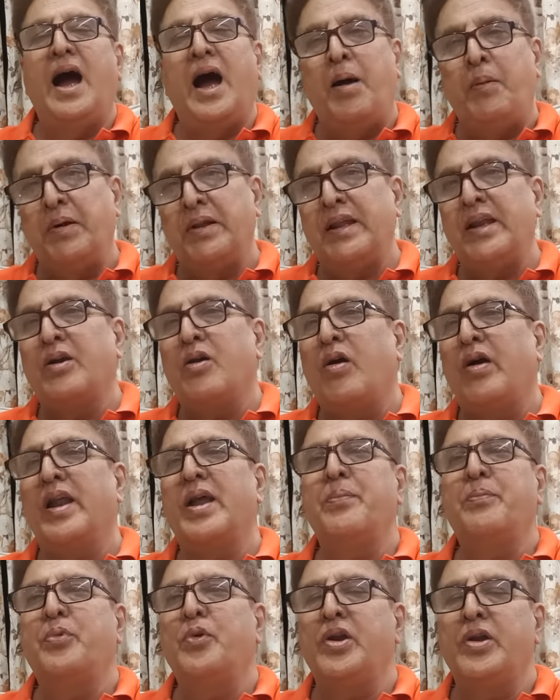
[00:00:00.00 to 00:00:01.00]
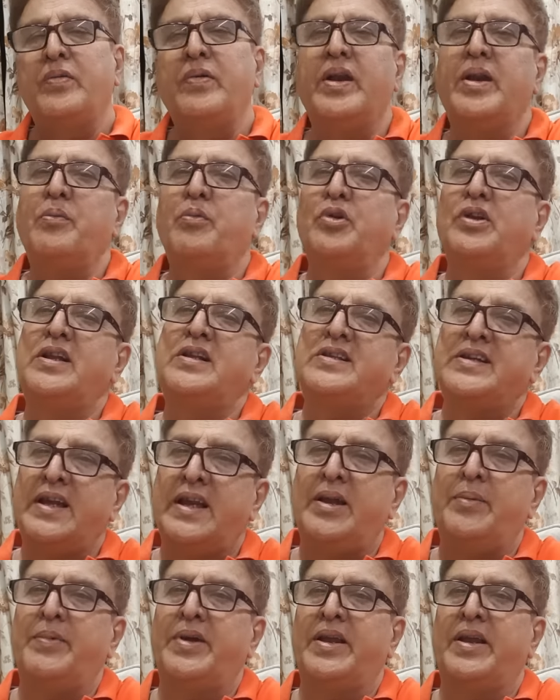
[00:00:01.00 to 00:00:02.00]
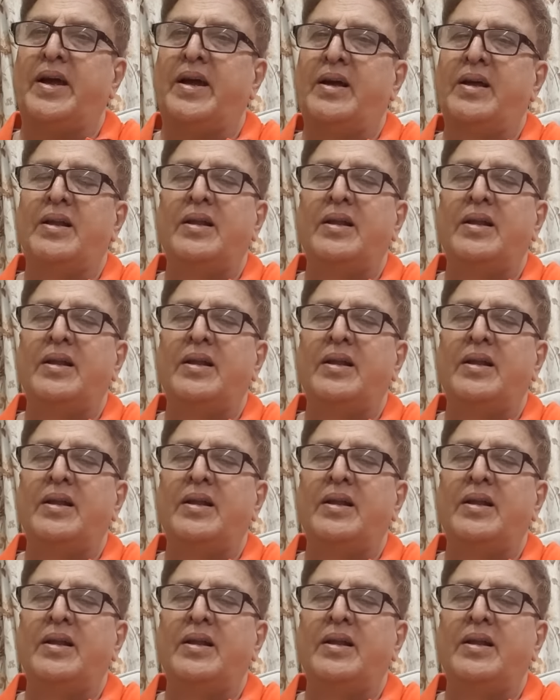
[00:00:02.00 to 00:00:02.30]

আমাদের ঘরে পরিবারের মধ্যে ছেলেমেয়েরা